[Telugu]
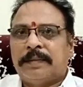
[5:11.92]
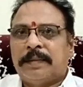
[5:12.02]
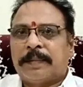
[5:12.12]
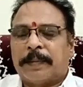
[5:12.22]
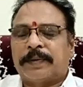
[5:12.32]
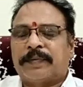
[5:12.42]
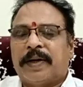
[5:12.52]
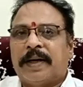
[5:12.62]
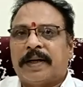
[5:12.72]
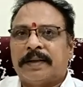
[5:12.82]

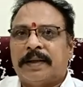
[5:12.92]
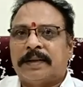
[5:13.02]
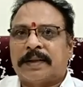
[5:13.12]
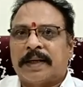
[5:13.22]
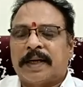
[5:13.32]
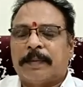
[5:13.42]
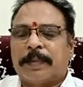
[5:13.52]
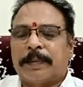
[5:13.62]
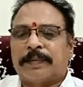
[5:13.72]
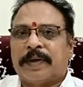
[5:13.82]
ప్రభుత్వాన్ని సంకీర్ణ
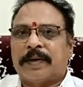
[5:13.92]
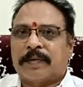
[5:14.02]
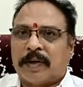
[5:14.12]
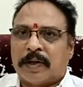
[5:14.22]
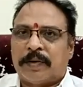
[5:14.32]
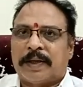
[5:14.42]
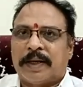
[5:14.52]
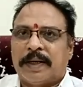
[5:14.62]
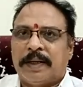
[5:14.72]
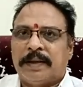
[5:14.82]
ప్రభుత్వాన్ని కోలగొట్టి
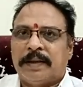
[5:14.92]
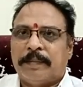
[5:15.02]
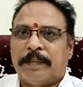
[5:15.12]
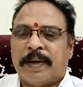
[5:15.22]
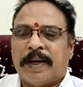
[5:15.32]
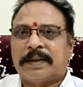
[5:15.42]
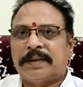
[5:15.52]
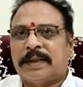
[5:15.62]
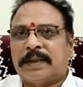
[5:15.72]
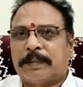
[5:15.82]
భారతీయ
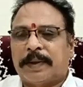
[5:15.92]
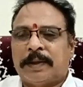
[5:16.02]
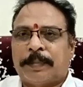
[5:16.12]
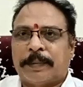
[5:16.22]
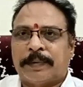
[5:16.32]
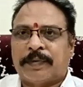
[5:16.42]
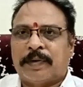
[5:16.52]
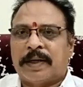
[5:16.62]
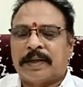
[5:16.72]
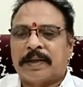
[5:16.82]
జనతా పార్టీ
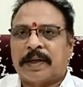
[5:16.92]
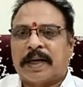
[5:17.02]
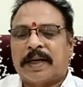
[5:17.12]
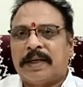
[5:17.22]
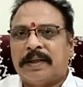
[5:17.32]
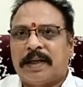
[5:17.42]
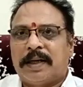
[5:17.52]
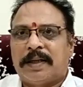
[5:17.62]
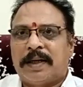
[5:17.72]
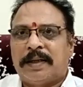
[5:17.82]
ప్రభుత్వానికి రాగలిగిందా
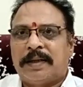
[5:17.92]
లేదా